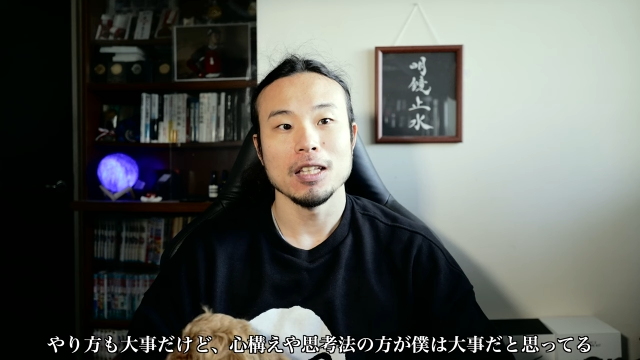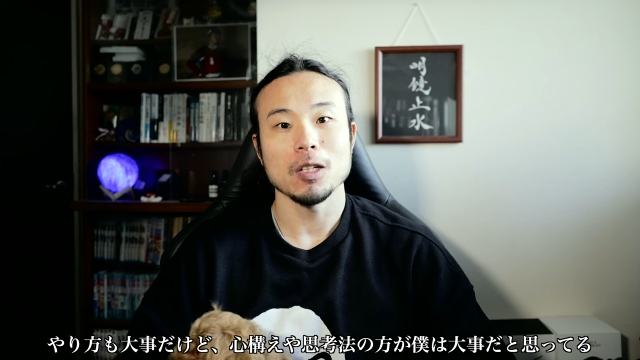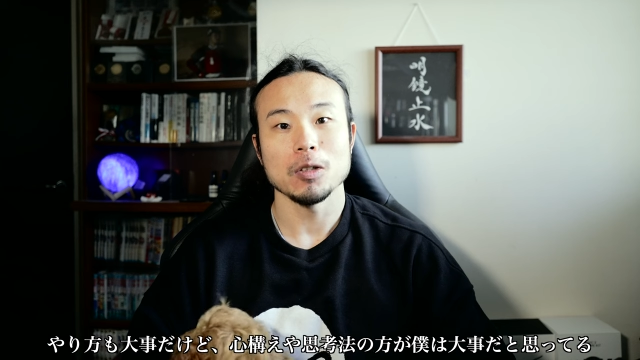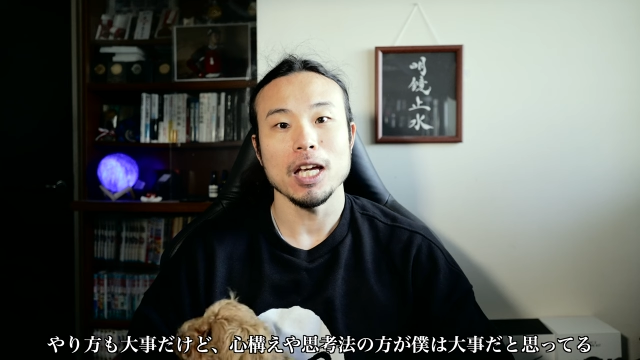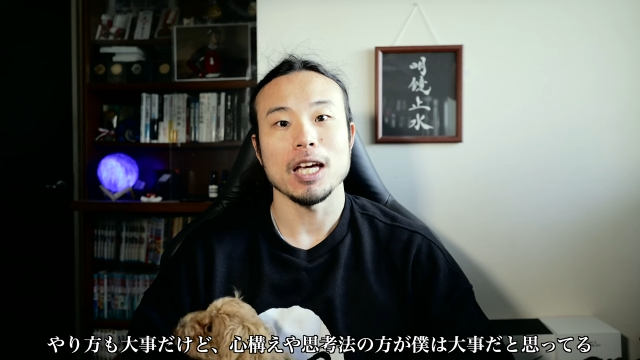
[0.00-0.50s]

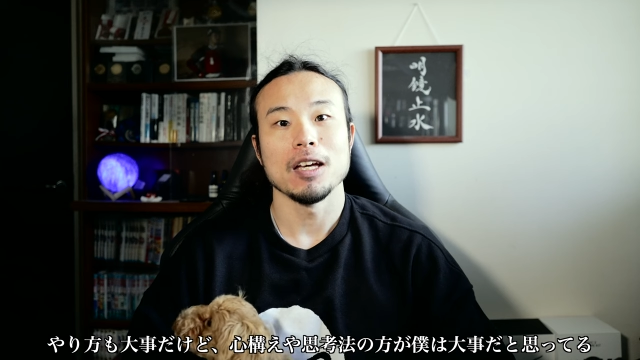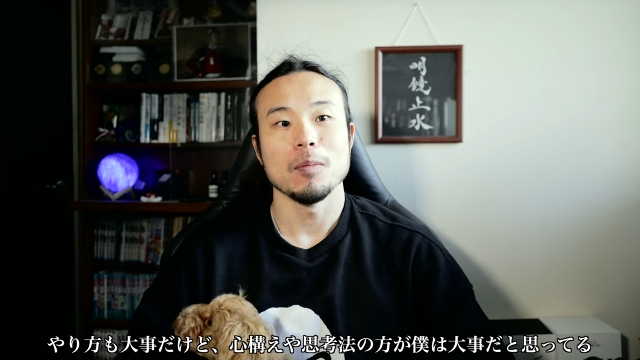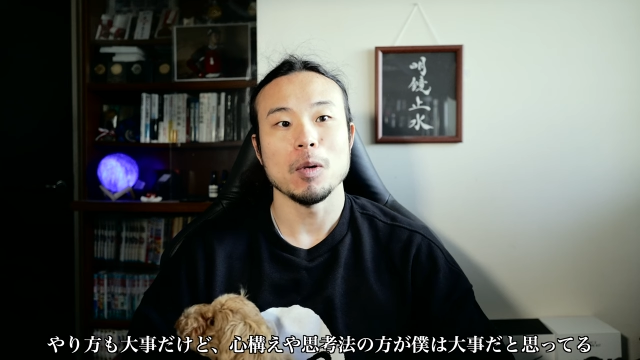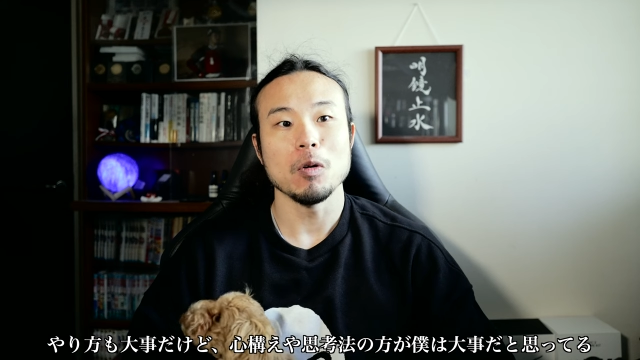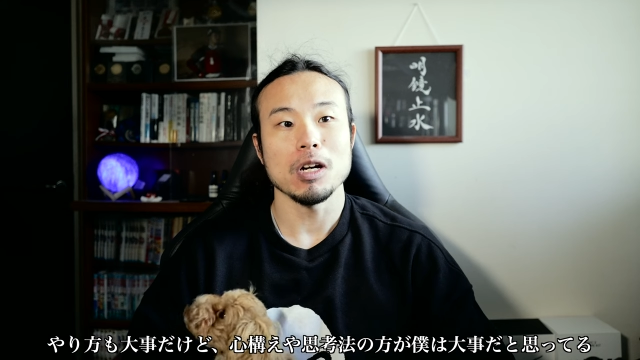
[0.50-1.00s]
なので、
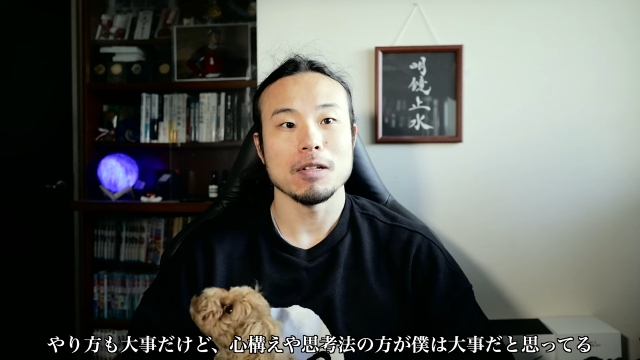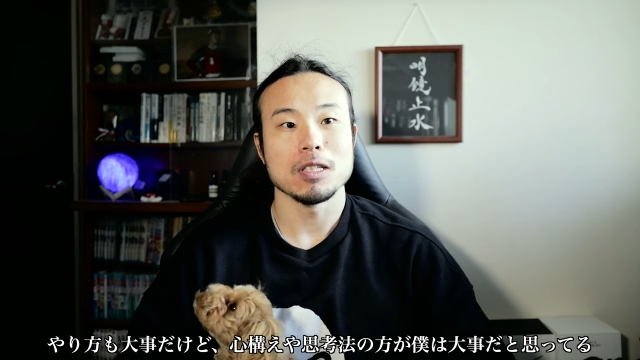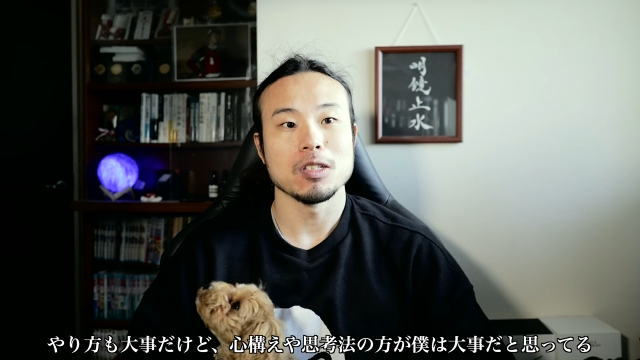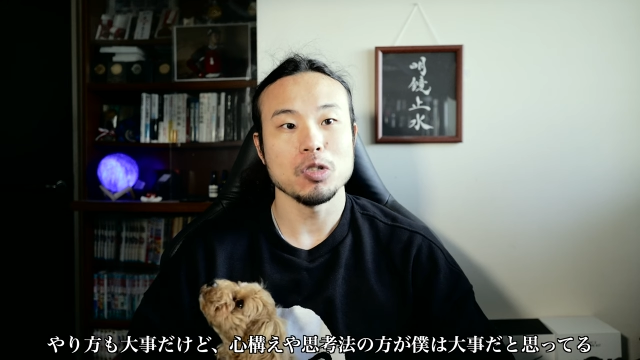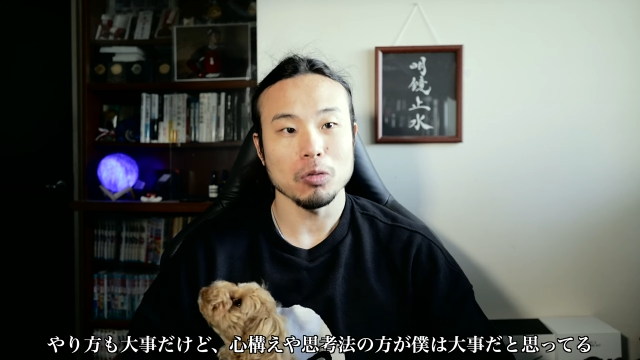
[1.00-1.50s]
今回は
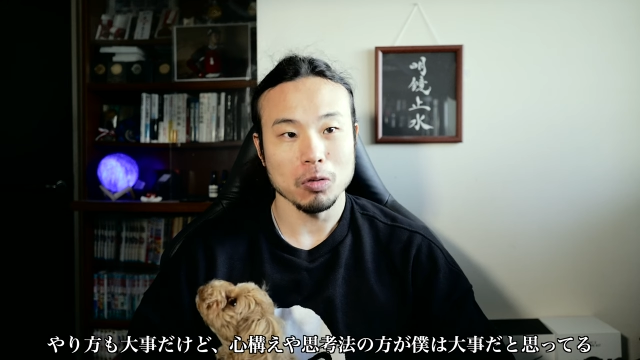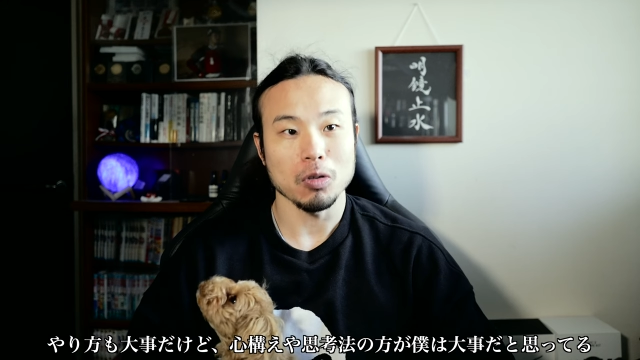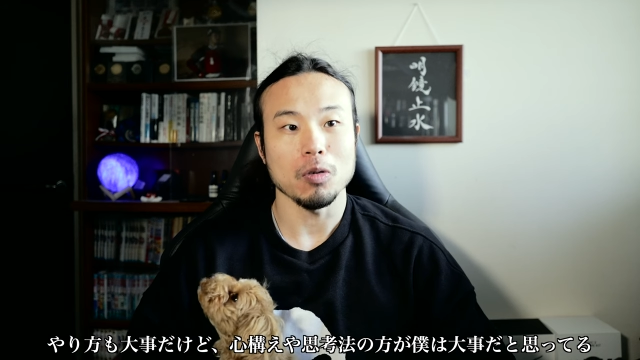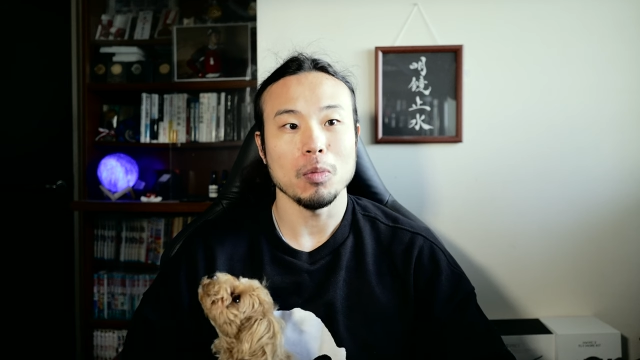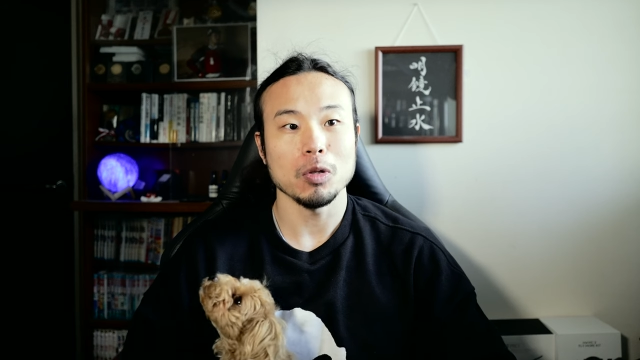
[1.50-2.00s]
ちょっ
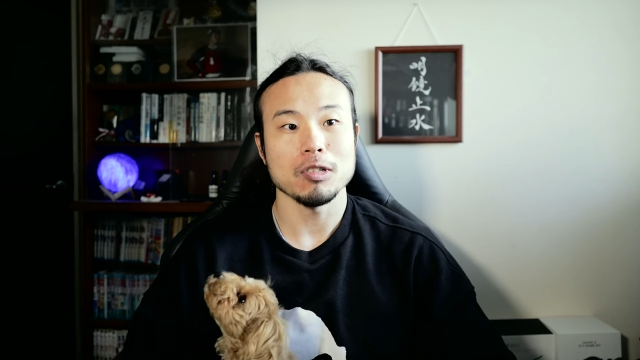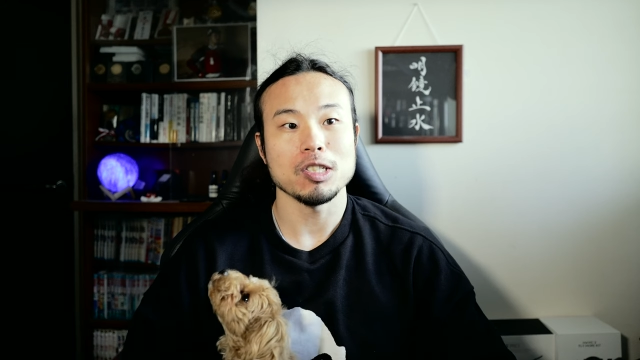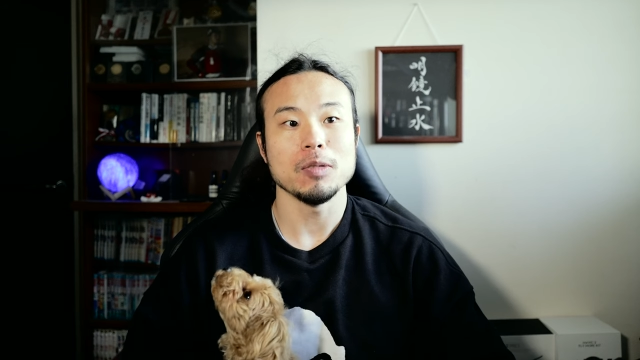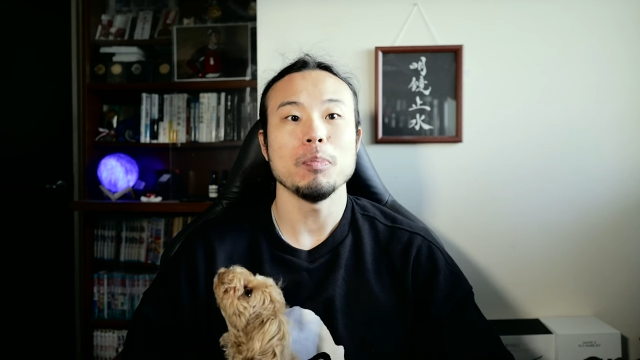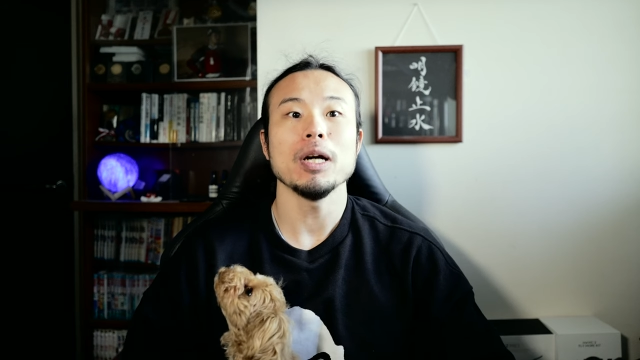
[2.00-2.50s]
と僕の
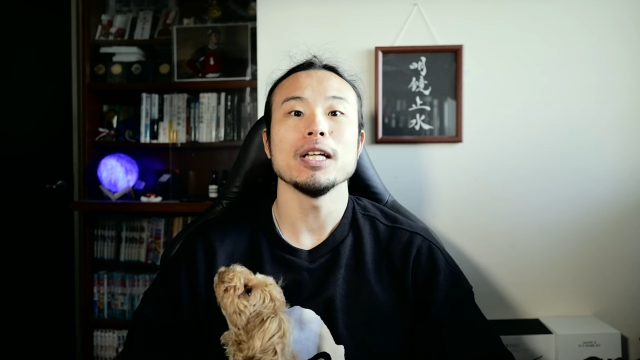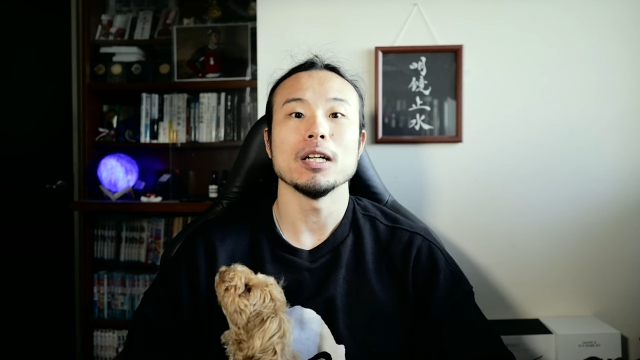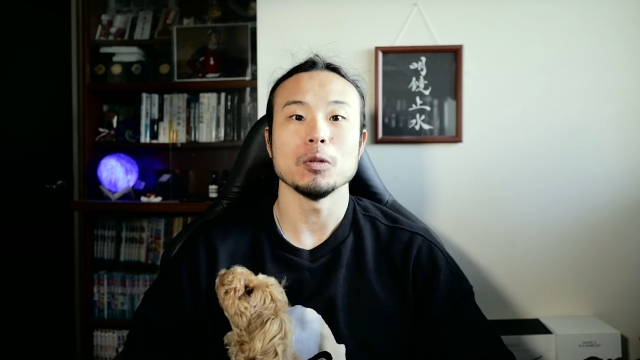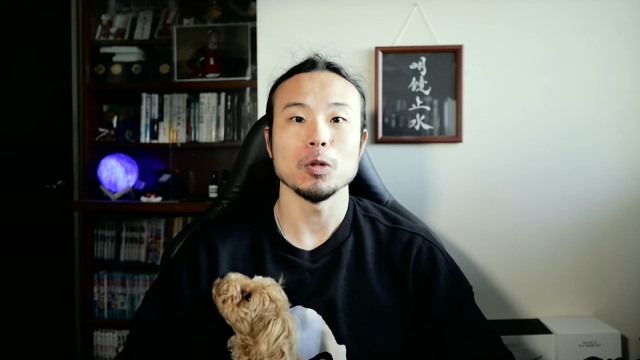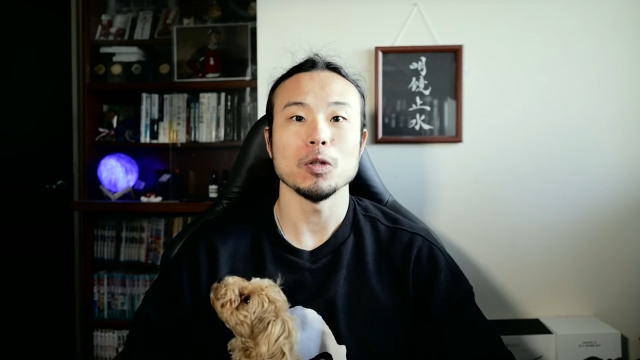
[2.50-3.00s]
失敗
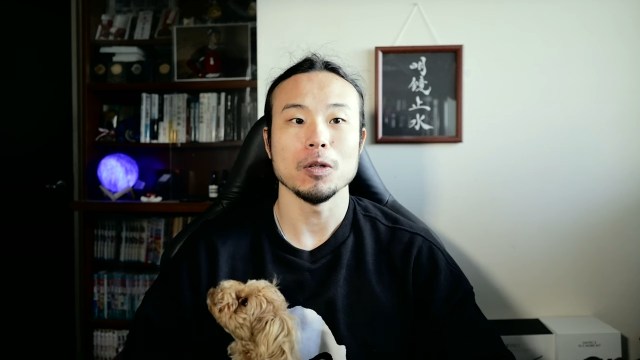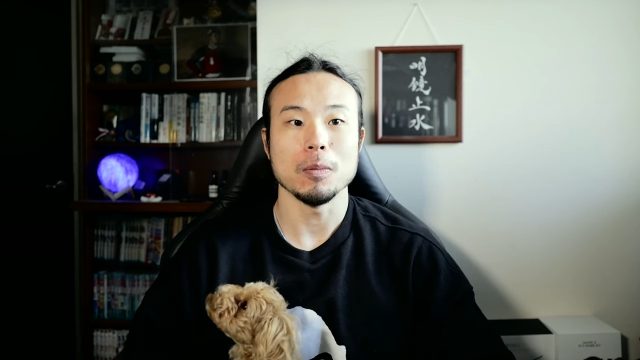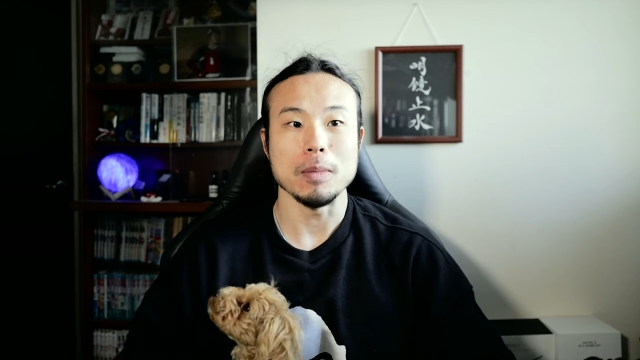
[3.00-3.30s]
談を